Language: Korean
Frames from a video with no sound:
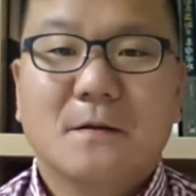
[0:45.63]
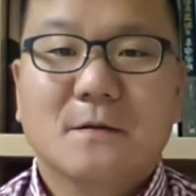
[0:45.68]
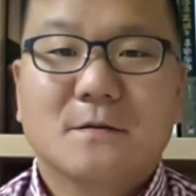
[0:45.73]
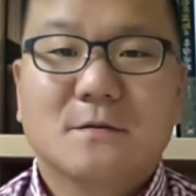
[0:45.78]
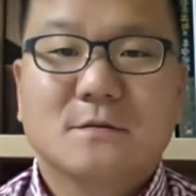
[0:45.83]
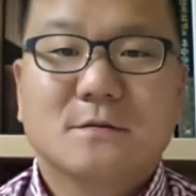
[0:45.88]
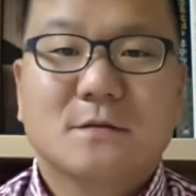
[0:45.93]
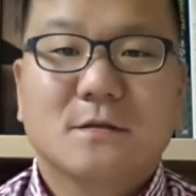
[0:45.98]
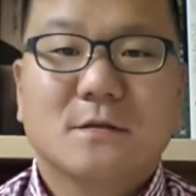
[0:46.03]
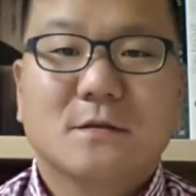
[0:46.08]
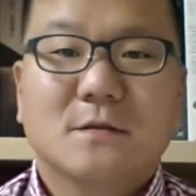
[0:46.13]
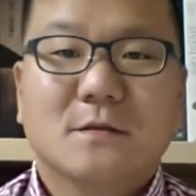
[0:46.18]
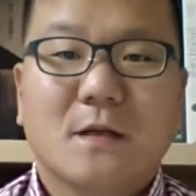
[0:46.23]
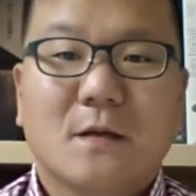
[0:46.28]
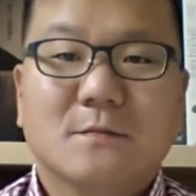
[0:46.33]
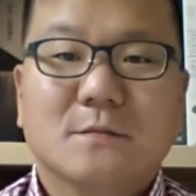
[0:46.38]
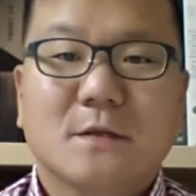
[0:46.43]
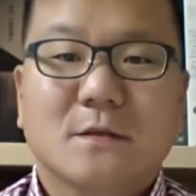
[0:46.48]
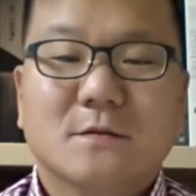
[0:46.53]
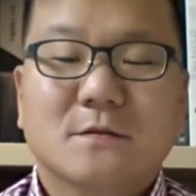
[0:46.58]
그 이제
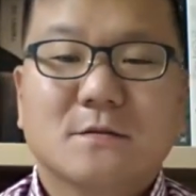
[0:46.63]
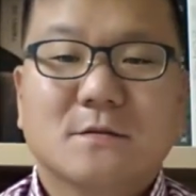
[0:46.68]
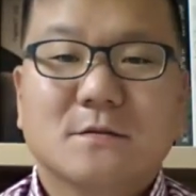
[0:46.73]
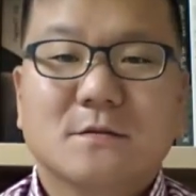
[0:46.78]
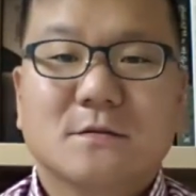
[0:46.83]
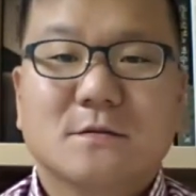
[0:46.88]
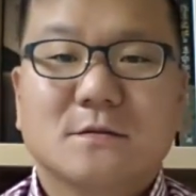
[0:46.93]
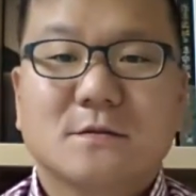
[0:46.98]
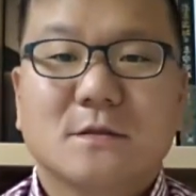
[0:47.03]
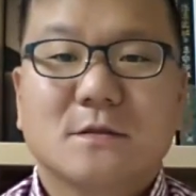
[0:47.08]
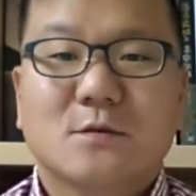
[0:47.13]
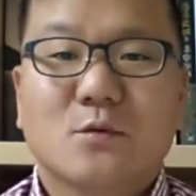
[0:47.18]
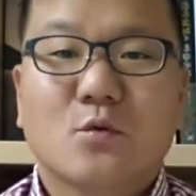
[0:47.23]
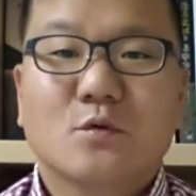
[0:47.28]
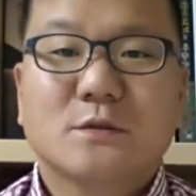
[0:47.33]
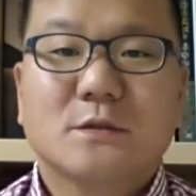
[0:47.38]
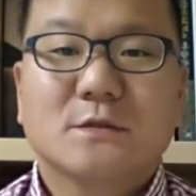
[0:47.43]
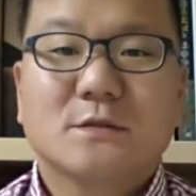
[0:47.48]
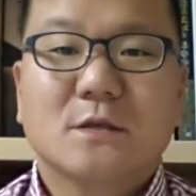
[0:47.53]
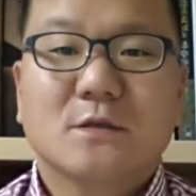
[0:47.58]
남자들은 이제
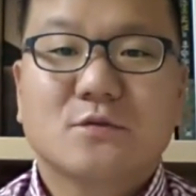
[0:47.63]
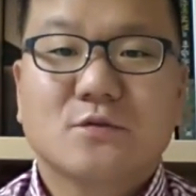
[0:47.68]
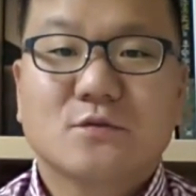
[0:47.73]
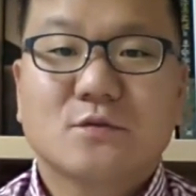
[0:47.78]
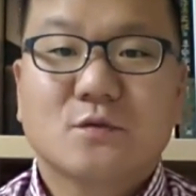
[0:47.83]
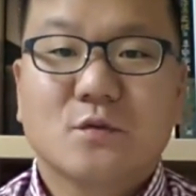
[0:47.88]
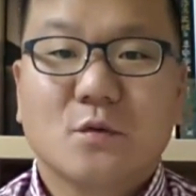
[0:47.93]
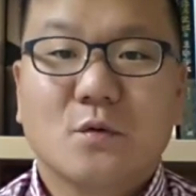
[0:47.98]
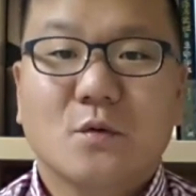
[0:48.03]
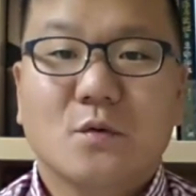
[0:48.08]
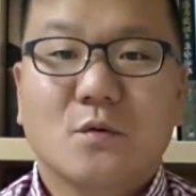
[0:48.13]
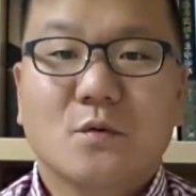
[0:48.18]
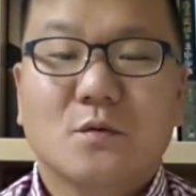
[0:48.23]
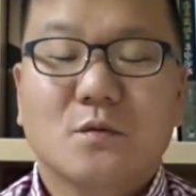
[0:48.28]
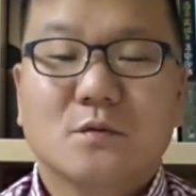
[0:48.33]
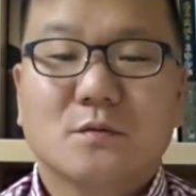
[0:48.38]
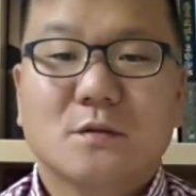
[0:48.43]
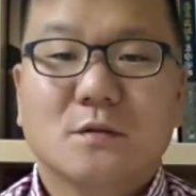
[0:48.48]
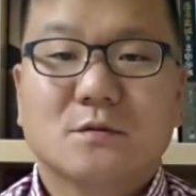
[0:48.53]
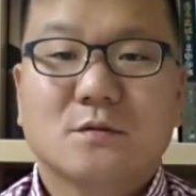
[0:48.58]
독신자 숙소,
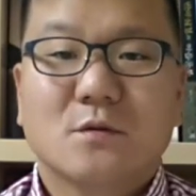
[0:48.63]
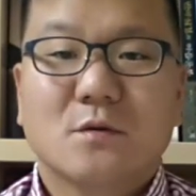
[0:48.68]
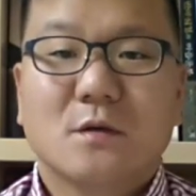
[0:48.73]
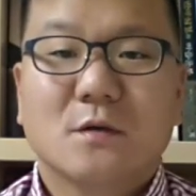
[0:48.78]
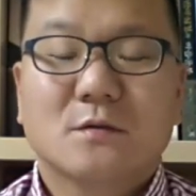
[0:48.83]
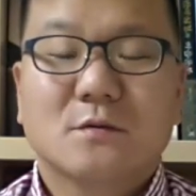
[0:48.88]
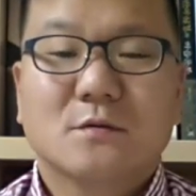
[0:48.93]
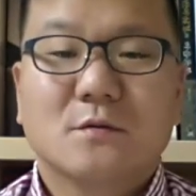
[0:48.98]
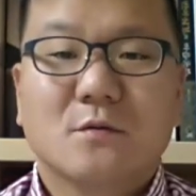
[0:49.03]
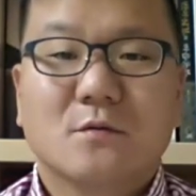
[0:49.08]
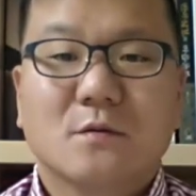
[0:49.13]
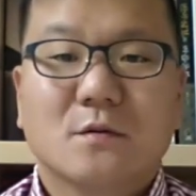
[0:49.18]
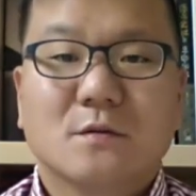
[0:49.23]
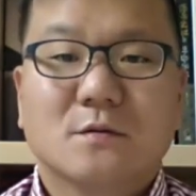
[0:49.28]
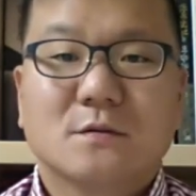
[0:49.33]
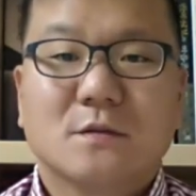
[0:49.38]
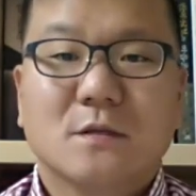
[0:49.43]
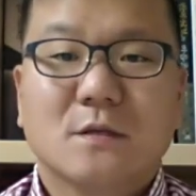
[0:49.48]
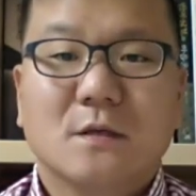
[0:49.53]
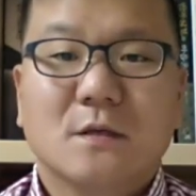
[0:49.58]
이제 저 같은 경우에는
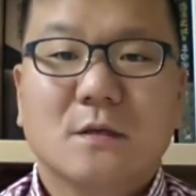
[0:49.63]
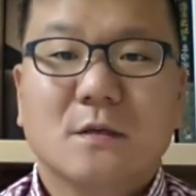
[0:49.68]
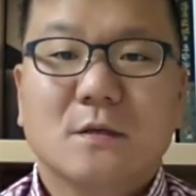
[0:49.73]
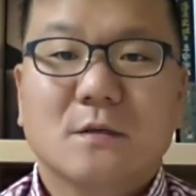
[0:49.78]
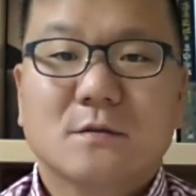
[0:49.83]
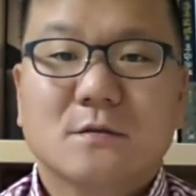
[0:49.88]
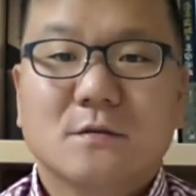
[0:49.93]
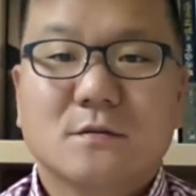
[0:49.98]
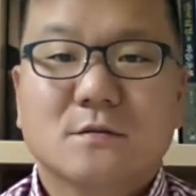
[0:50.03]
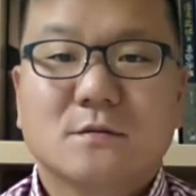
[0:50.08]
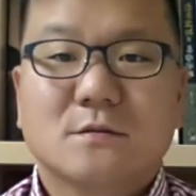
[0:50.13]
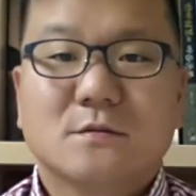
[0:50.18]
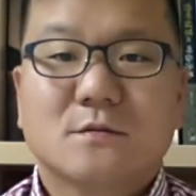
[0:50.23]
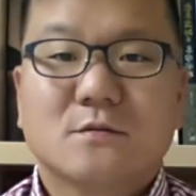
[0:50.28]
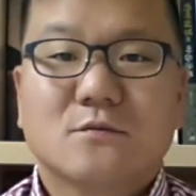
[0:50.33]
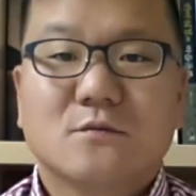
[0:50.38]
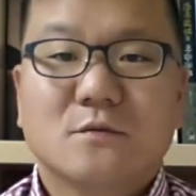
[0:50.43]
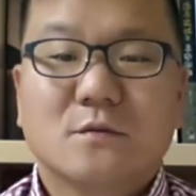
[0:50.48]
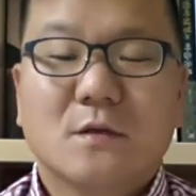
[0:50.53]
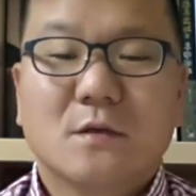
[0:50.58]
이제 그
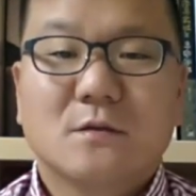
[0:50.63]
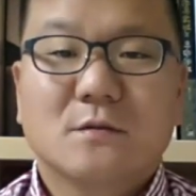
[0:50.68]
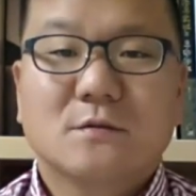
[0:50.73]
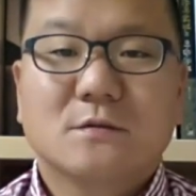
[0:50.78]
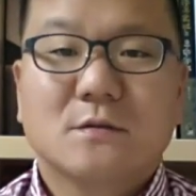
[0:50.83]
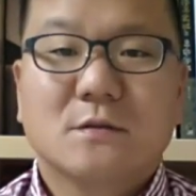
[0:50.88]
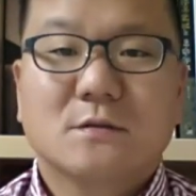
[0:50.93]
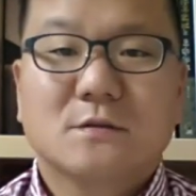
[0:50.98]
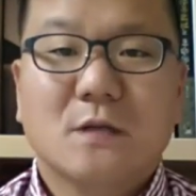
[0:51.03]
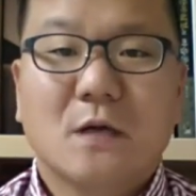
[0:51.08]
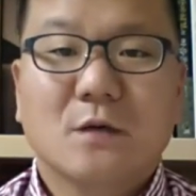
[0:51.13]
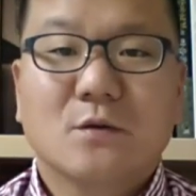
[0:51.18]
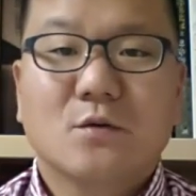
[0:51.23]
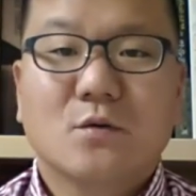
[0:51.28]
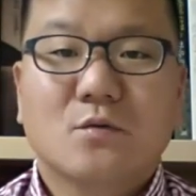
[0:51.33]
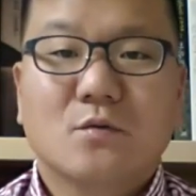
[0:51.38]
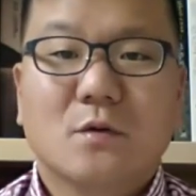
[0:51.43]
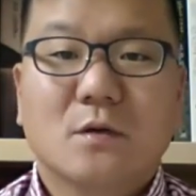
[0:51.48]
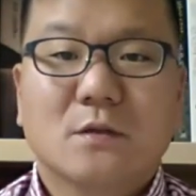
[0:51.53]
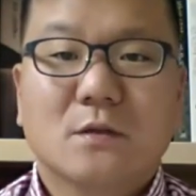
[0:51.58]
군대를 이제
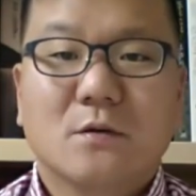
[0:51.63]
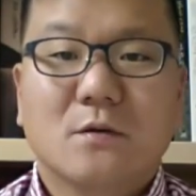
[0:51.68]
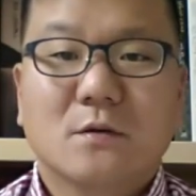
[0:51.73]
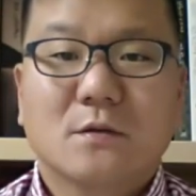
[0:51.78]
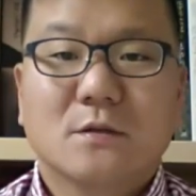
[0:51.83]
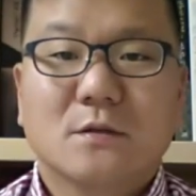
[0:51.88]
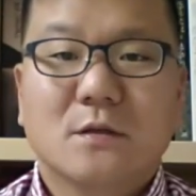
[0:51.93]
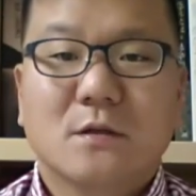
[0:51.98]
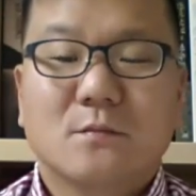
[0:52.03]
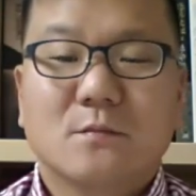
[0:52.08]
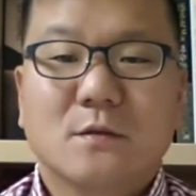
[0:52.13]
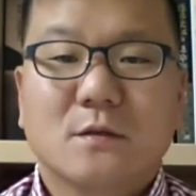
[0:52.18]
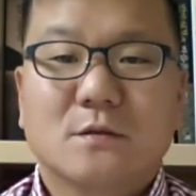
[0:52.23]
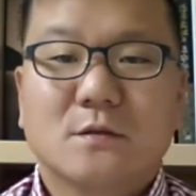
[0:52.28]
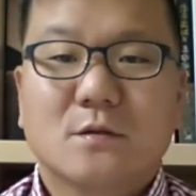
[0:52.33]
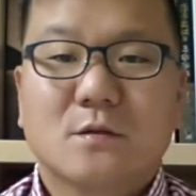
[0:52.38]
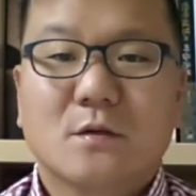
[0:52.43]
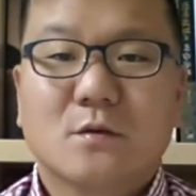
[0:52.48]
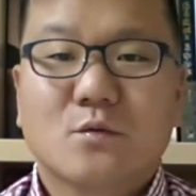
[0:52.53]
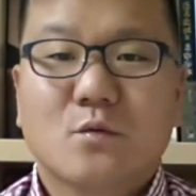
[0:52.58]
장교로 갔다 왔기 때문에
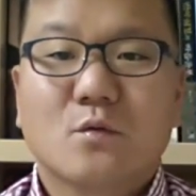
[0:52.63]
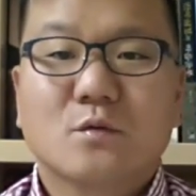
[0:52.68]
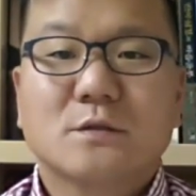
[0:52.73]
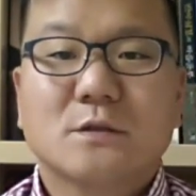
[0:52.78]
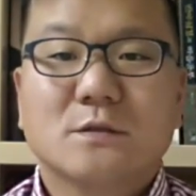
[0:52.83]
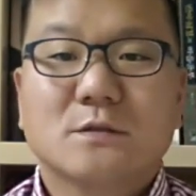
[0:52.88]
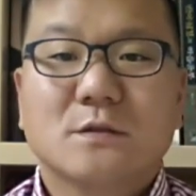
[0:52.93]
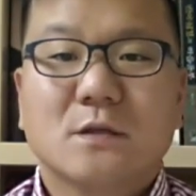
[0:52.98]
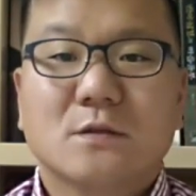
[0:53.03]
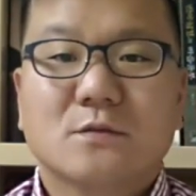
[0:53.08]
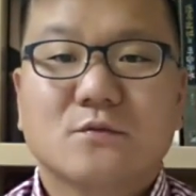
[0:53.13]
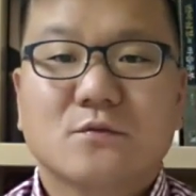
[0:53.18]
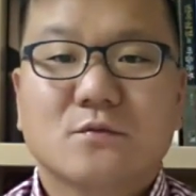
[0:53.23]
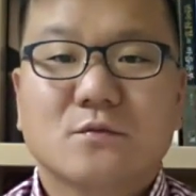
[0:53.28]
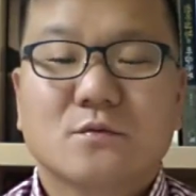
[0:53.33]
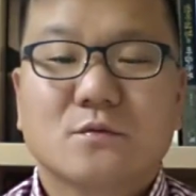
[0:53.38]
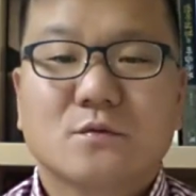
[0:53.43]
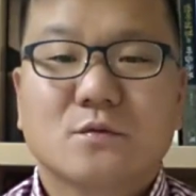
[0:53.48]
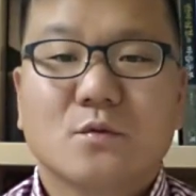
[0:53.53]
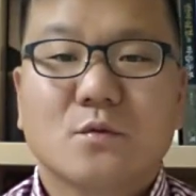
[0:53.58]
독신자
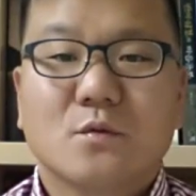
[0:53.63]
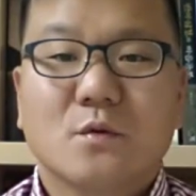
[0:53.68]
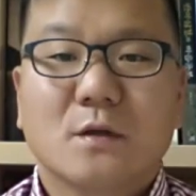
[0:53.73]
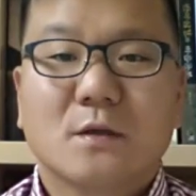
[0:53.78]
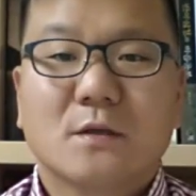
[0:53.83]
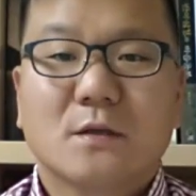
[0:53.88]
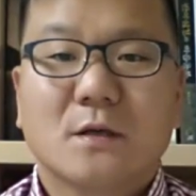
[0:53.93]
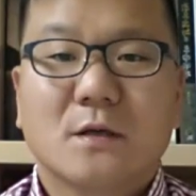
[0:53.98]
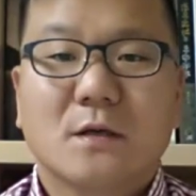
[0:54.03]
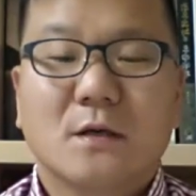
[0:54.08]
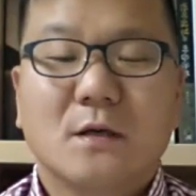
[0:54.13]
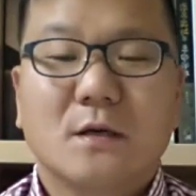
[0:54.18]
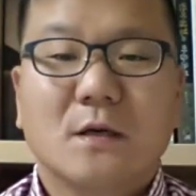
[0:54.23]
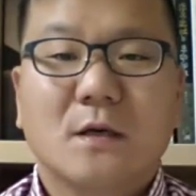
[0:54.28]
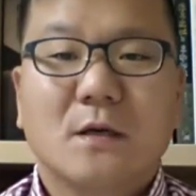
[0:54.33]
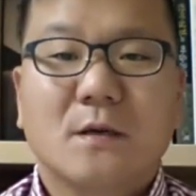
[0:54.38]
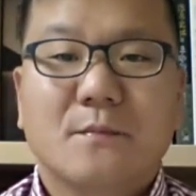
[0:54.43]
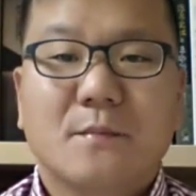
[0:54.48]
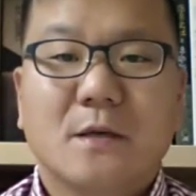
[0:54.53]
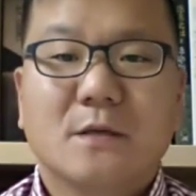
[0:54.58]
숙소에다가
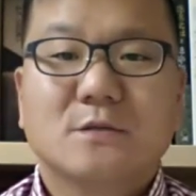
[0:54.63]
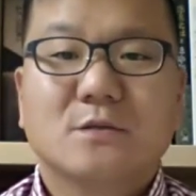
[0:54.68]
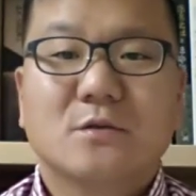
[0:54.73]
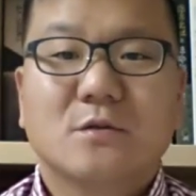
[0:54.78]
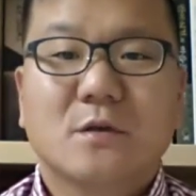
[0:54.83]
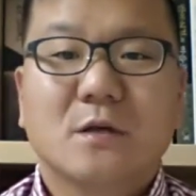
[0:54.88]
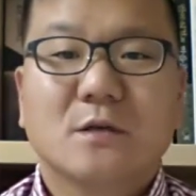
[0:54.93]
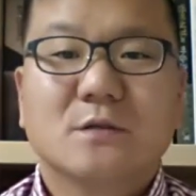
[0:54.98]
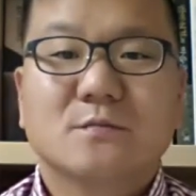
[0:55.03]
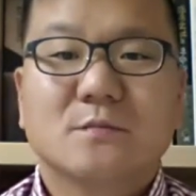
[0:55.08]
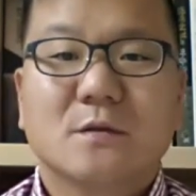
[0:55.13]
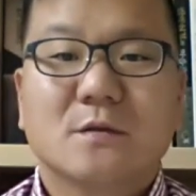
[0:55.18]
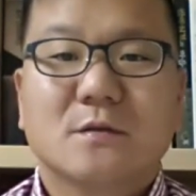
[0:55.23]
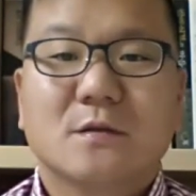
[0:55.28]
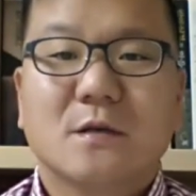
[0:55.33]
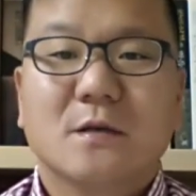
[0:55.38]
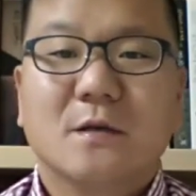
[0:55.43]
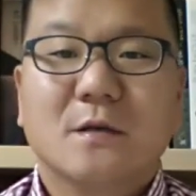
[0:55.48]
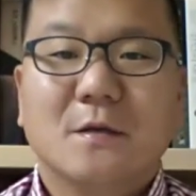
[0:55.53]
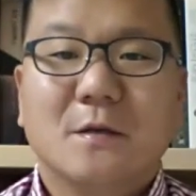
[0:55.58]
배정을 해줍니다.
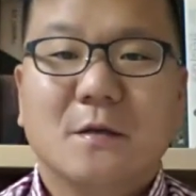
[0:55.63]
근데